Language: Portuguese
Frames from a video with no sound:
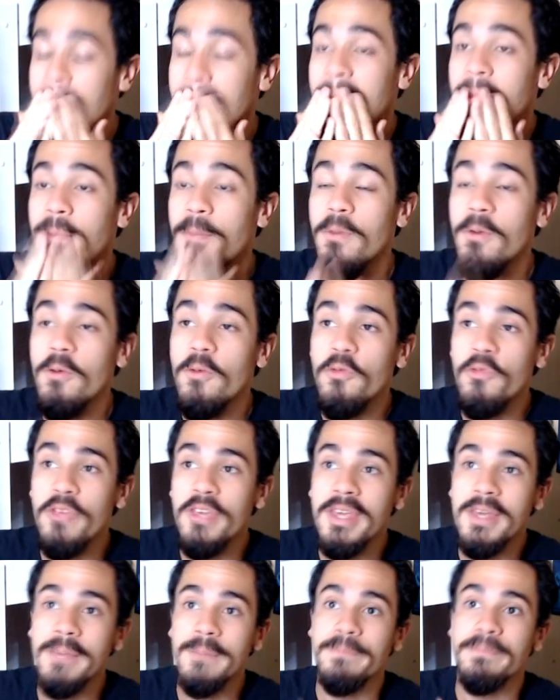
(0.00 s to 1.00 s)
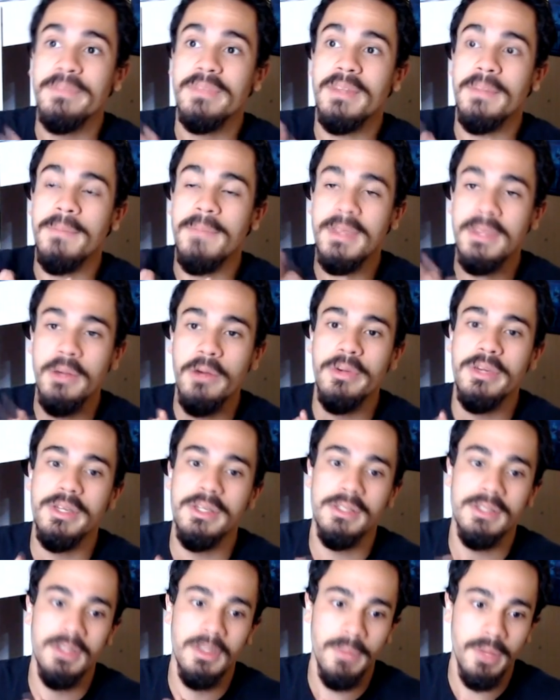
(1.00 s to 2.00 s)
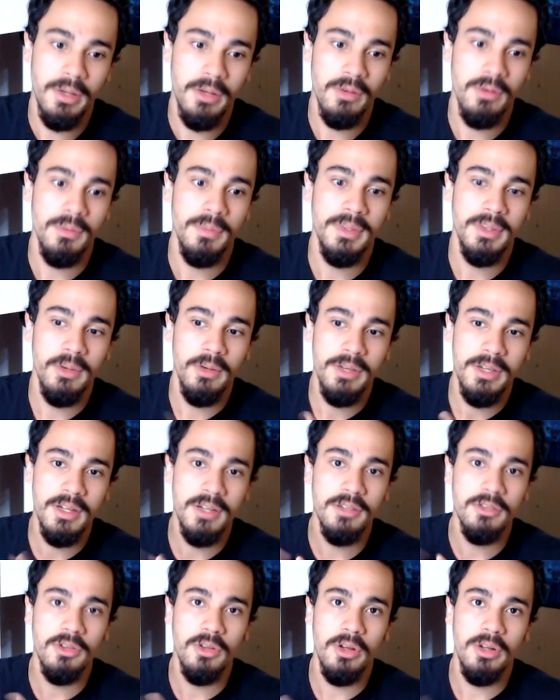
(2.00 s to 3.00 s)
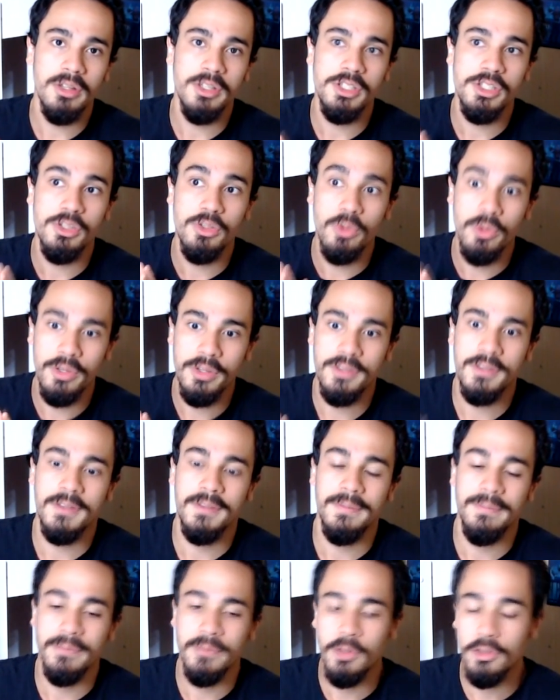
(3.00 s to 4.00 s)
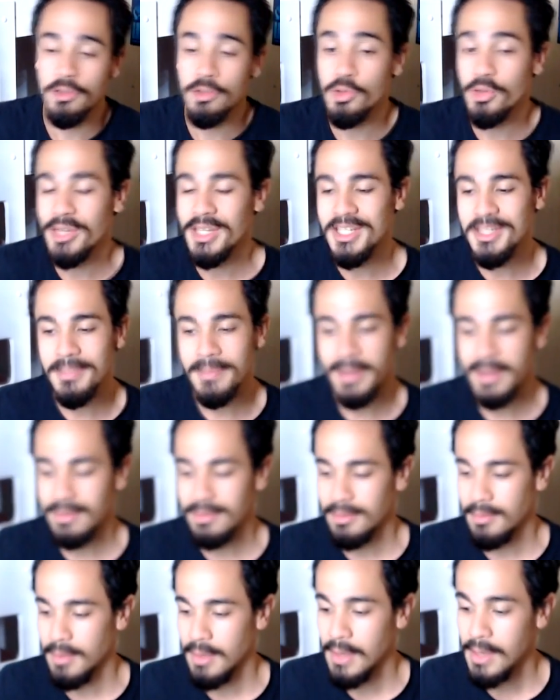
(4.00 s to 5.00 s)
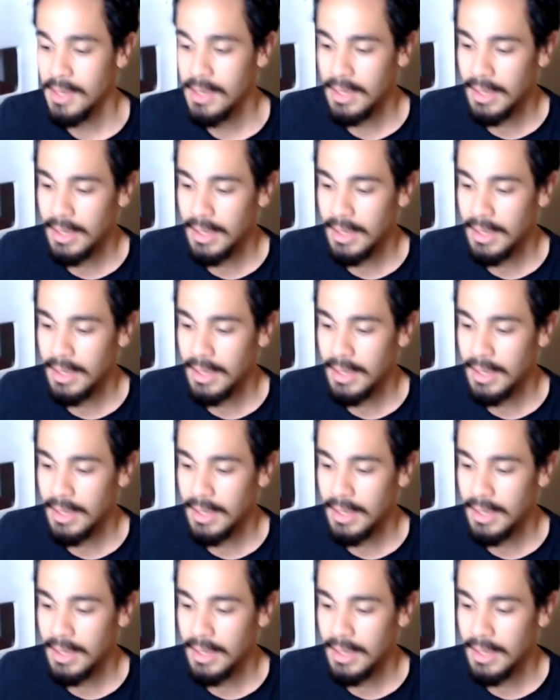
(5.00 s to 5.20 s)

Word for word: E por fim, Metal Gear também. O Metal Gear é só de 2. Nossa, eu joguei demais também.